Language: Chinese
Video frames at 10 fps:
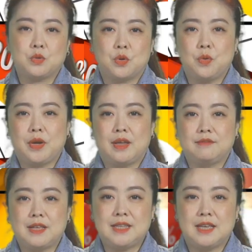融汇了
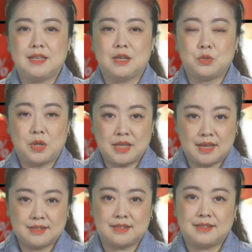番的酸
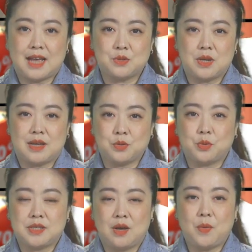甜和大蒜、洋葱
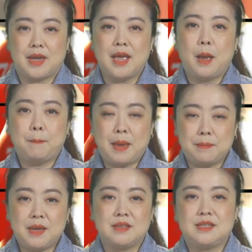的香味，拌
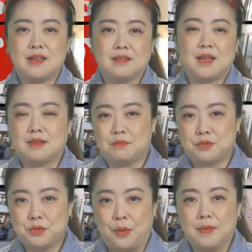面相当的
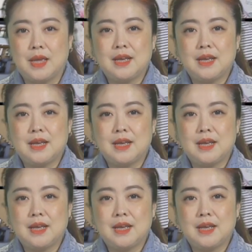不错。